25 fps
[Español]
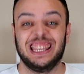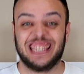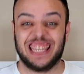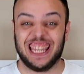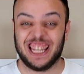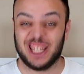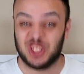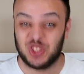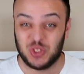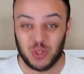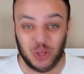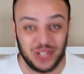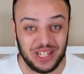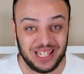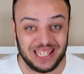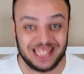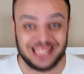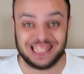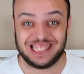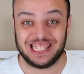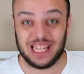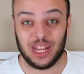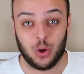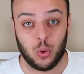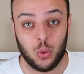que estoy
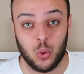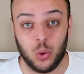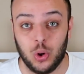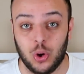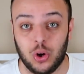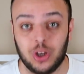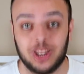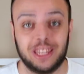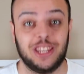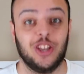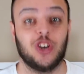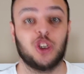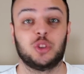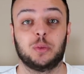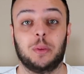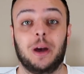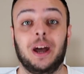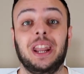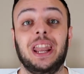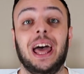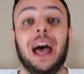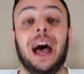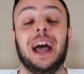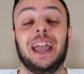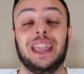seguro que os
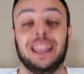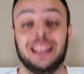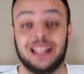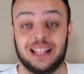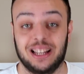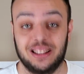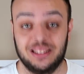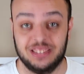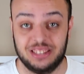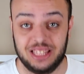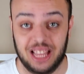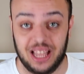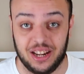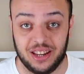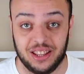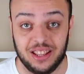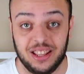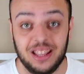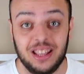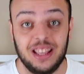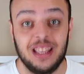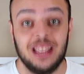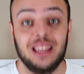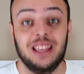van a encantar.